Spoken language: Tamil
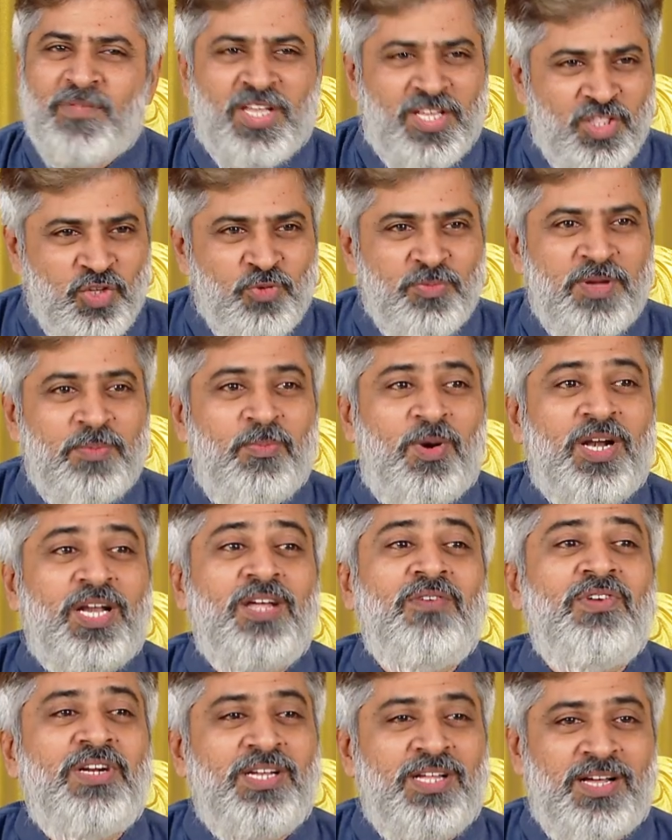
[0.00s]
எதுவுமே
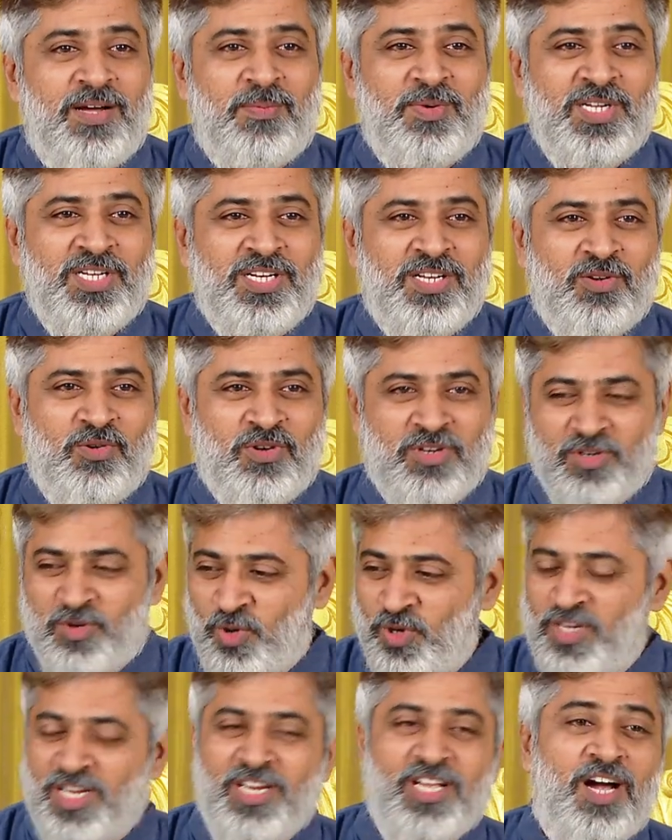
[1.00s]
பண்ண வேணாம் அப்படின்ற ஒரு
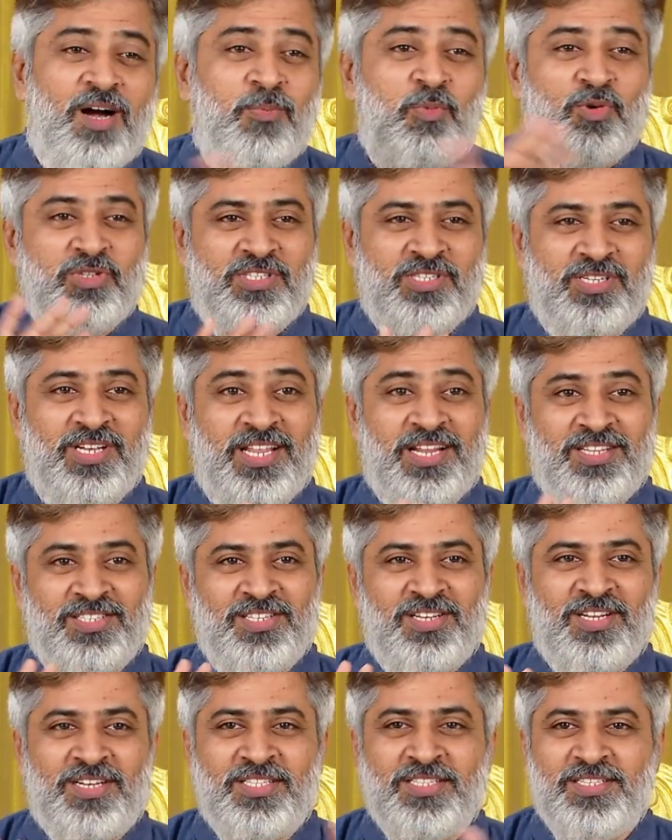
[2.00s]
டோட்டலி ஆப்போசிட்
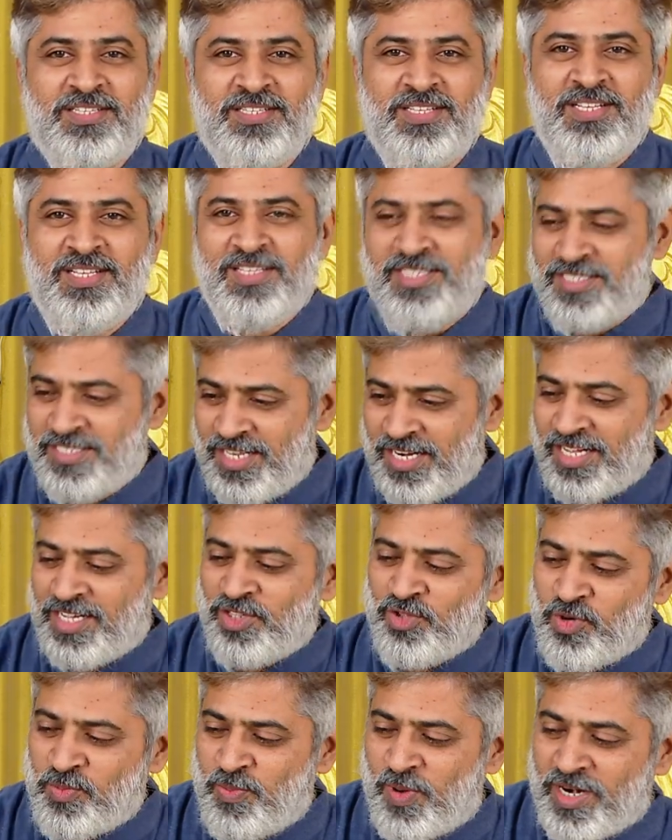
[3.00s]
டைரெக்ஷனில் இருந்தது
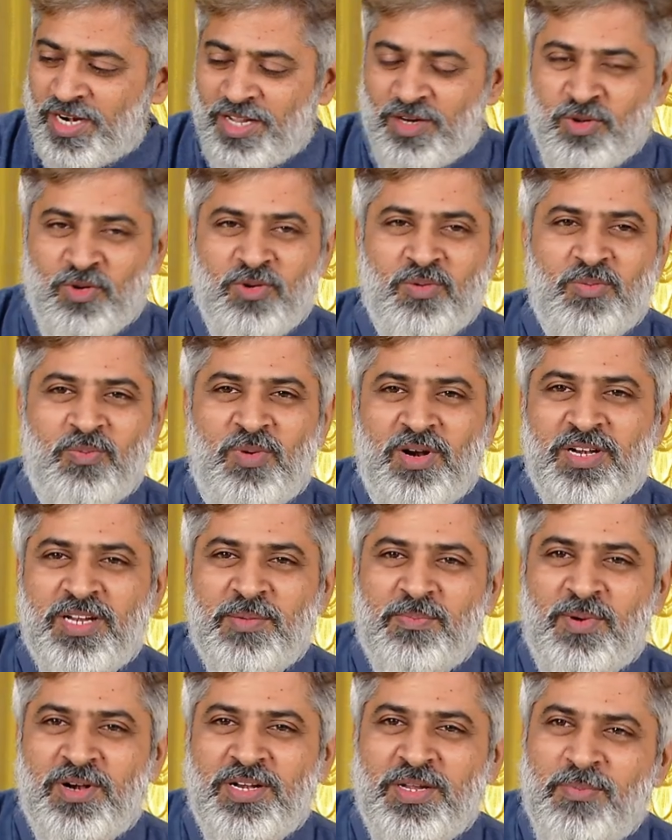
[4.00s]
இதெல்லாம் ஏதோ பண்ணணும்
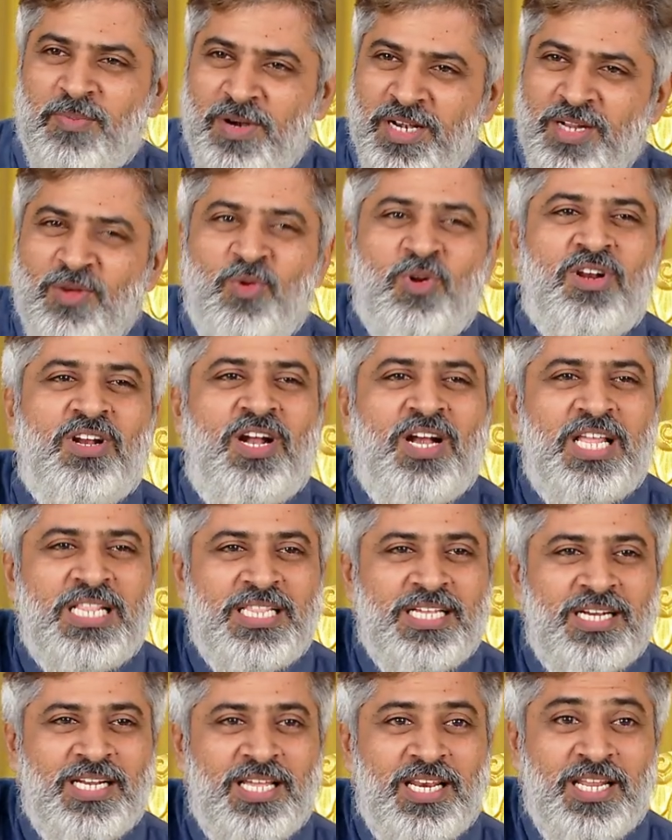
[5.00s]
பண்ணி பண்ணி பண்ணி ஒரு நாள்
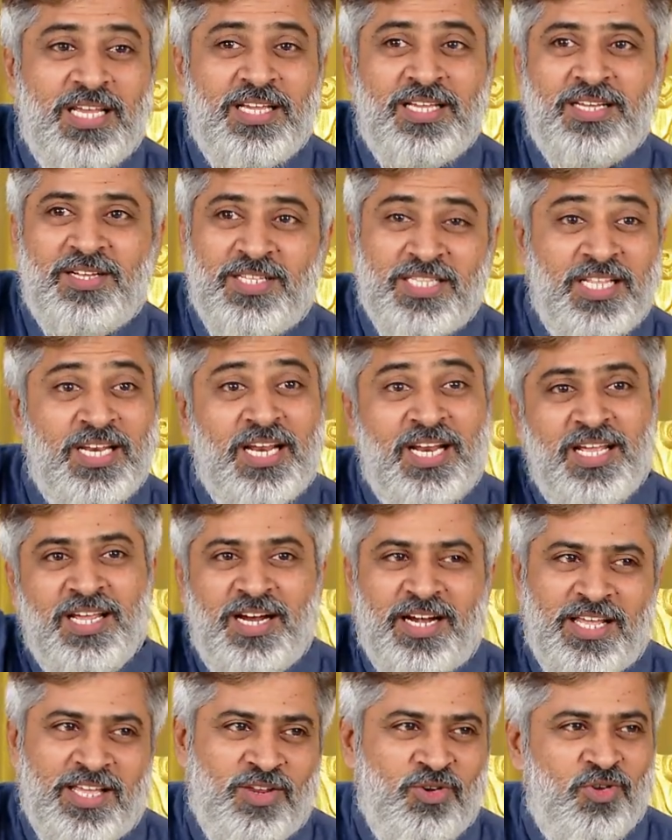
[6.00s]
அந்த இடையிலே அந்த
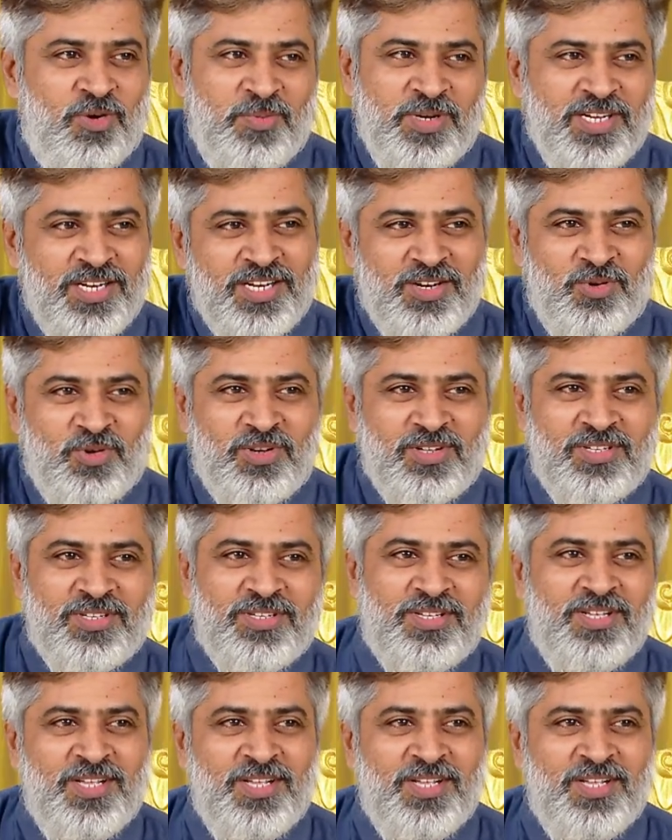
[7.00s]
நிலையை அடையணும் அப்படின்ற ஒரு